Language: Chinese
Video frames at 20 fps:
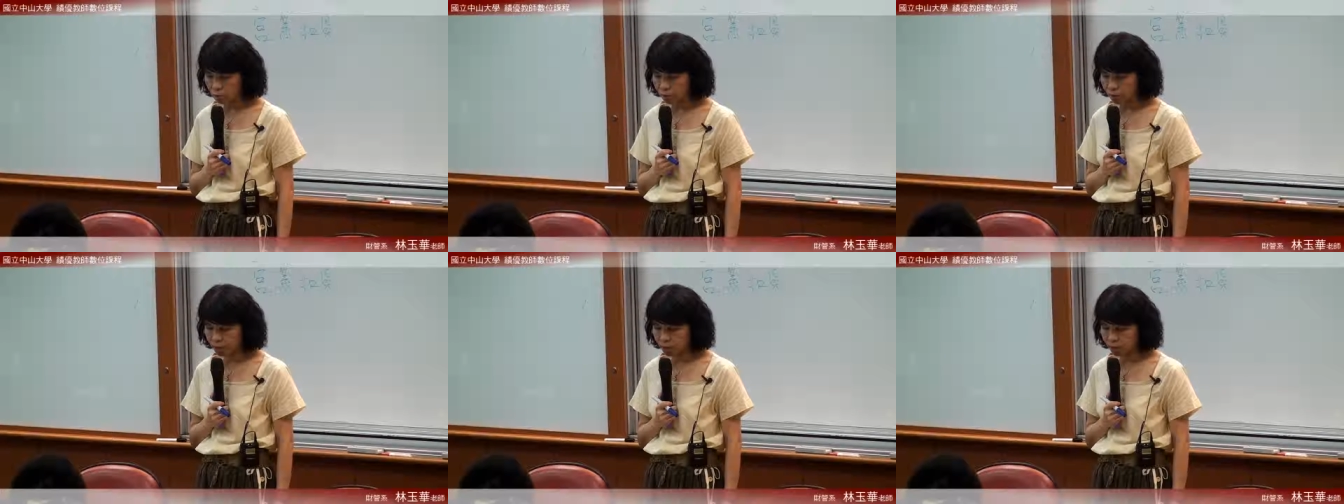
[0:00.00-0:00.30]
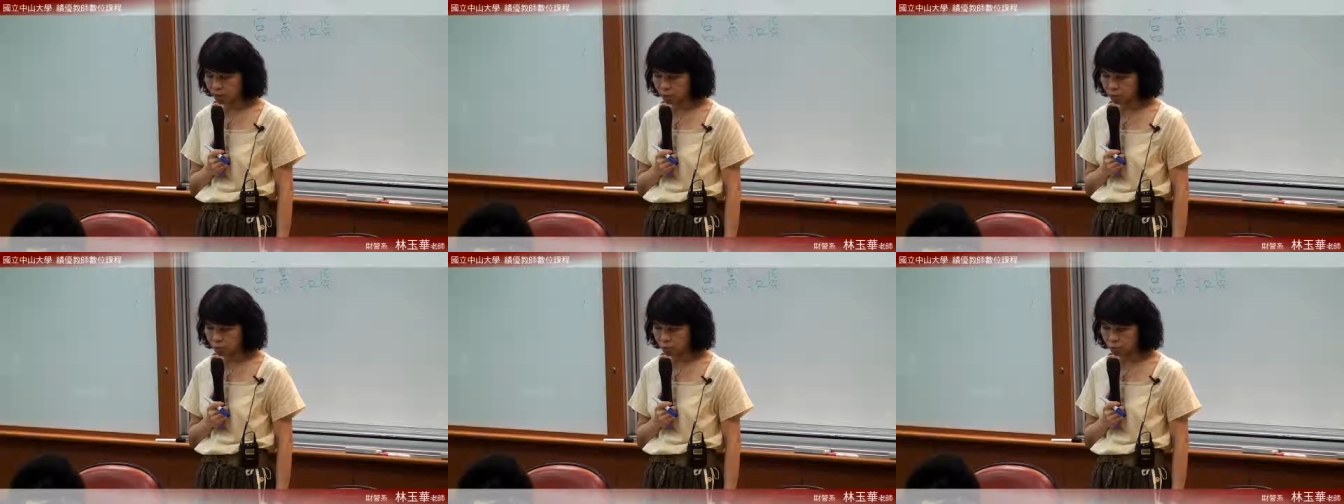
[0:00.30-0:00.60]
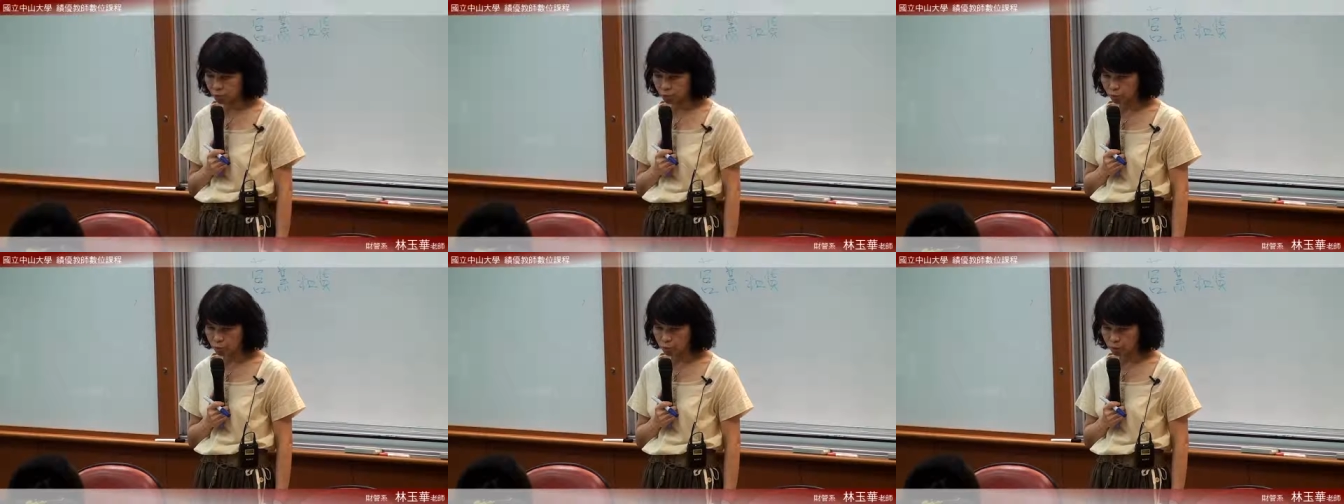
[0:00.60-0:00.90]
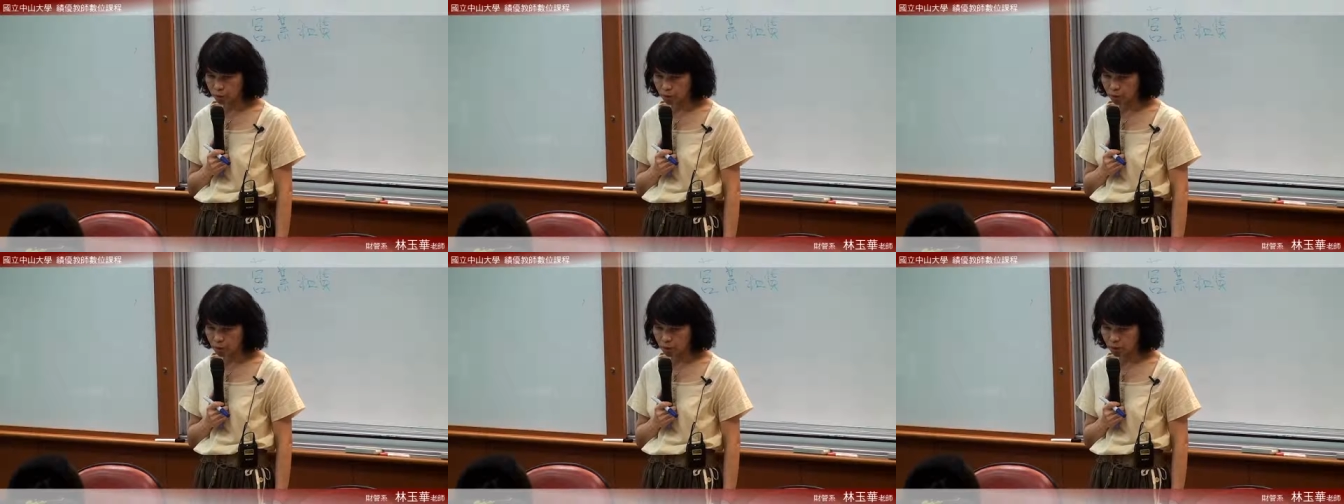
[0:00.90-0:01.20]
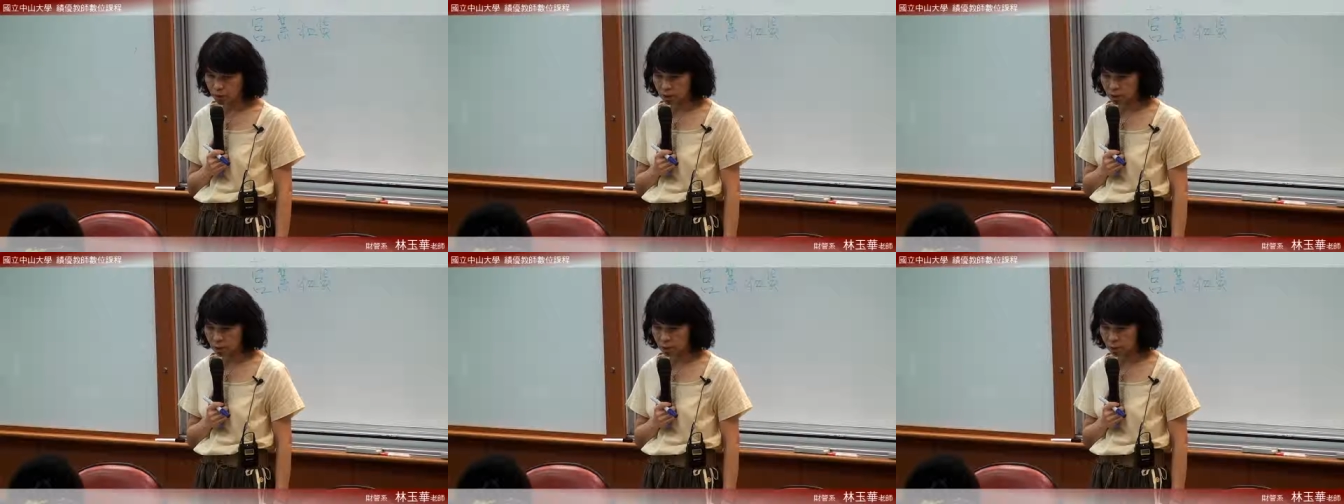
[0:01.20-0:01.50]
最低租
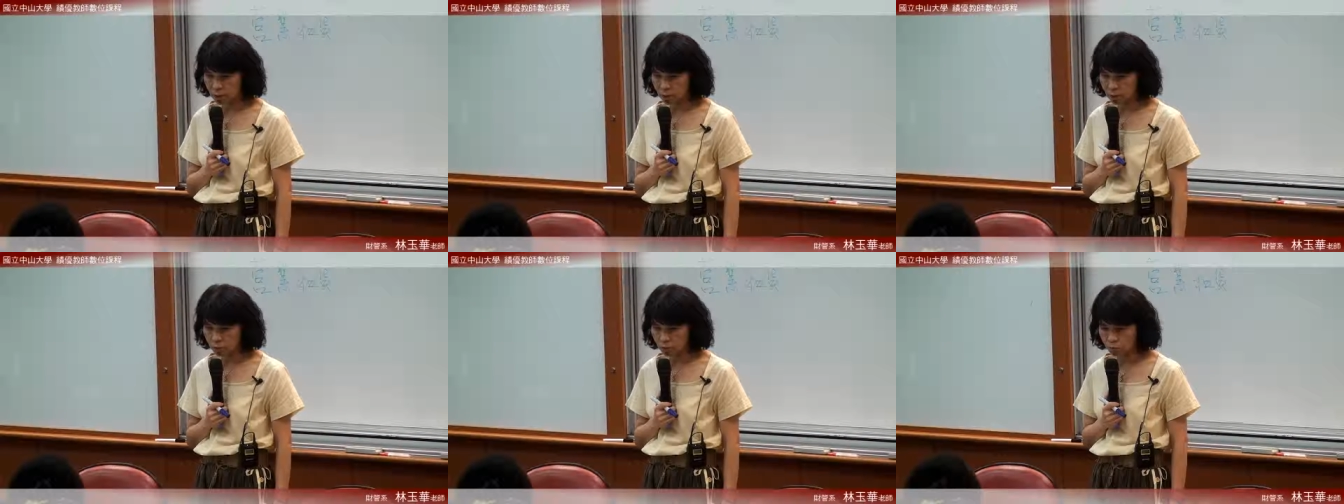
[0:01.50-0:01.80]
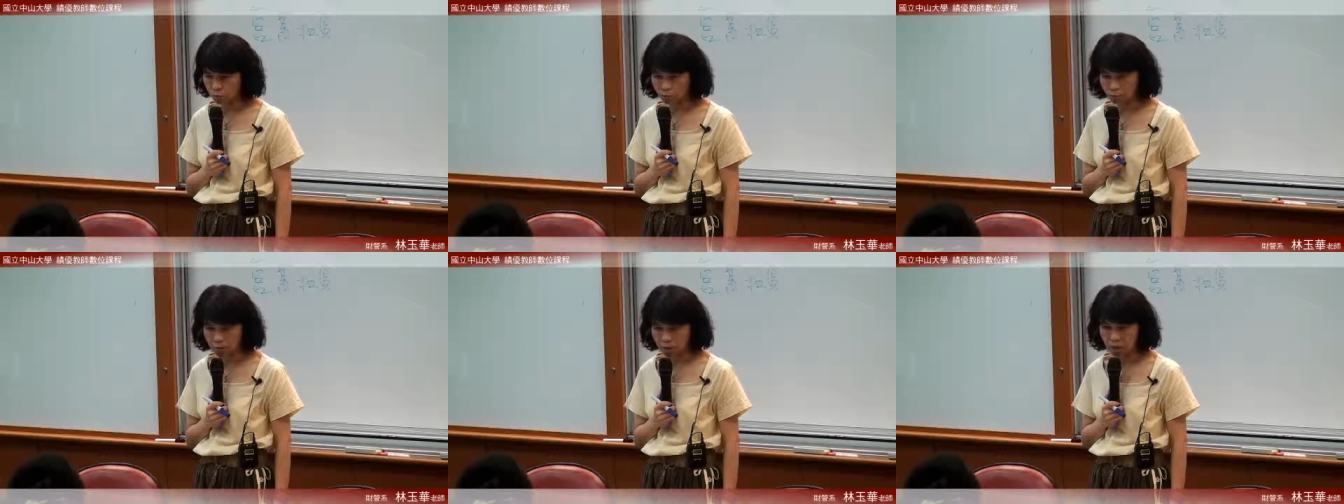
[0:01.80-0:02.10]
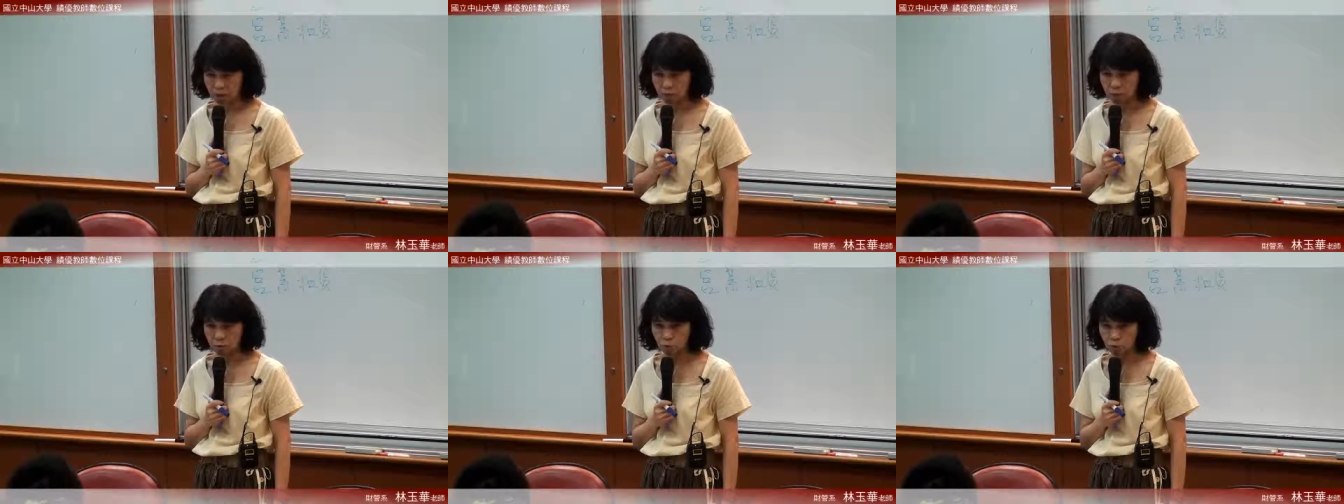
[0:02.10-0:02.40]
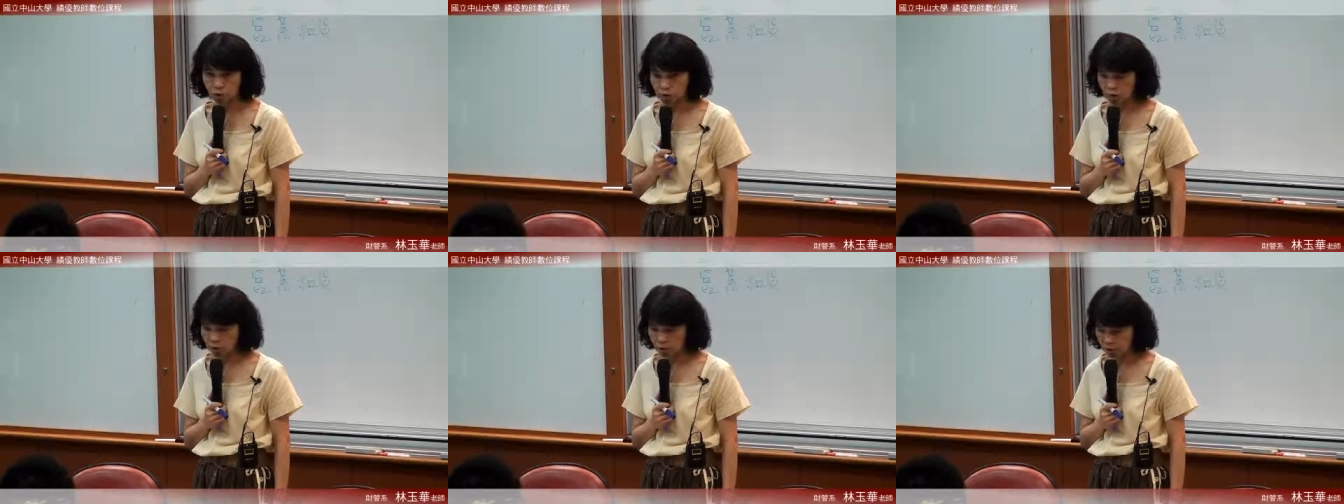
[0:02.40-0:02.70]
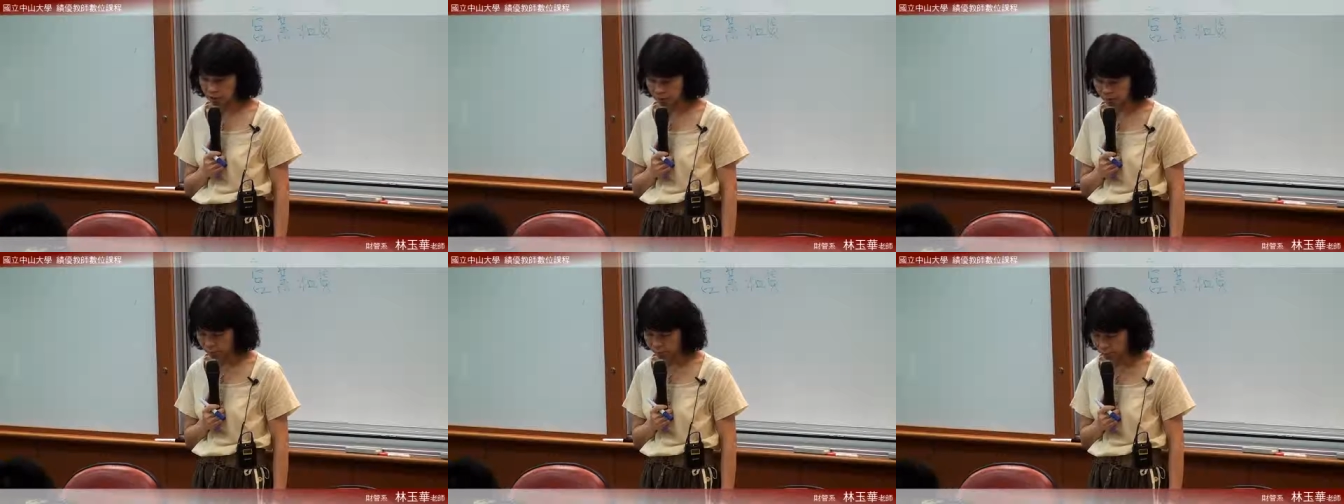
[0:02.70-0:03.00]
赁期租赁的最低
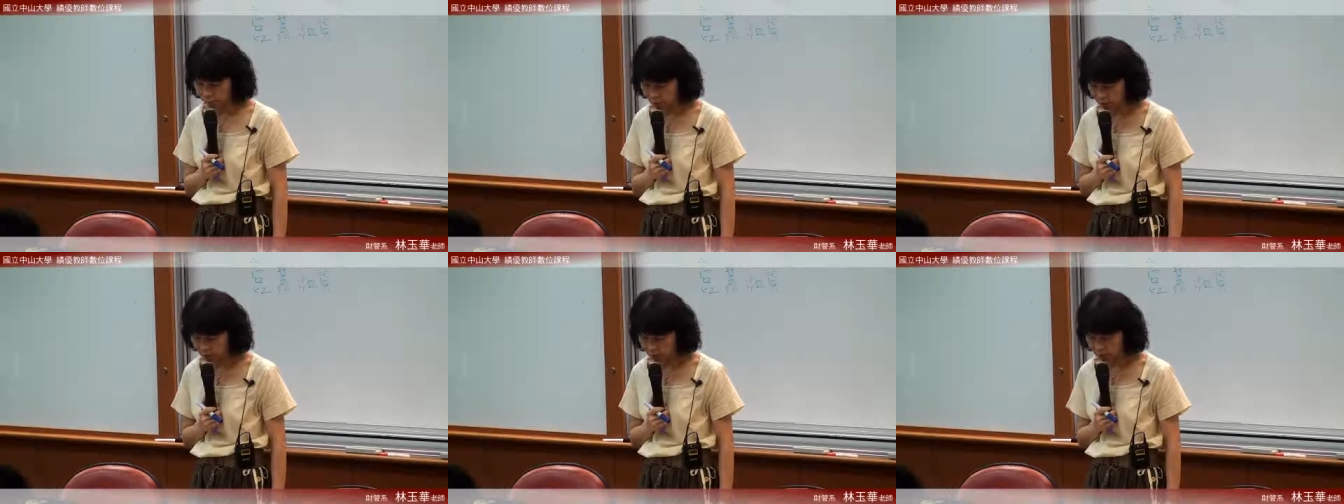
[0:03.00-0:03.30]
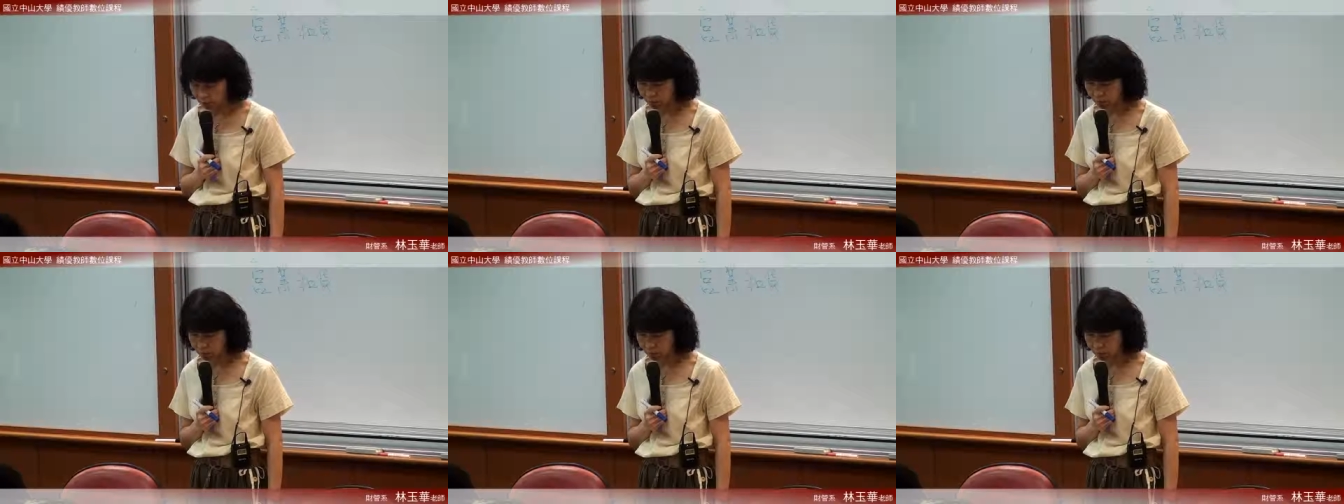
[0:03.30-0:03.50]
给付值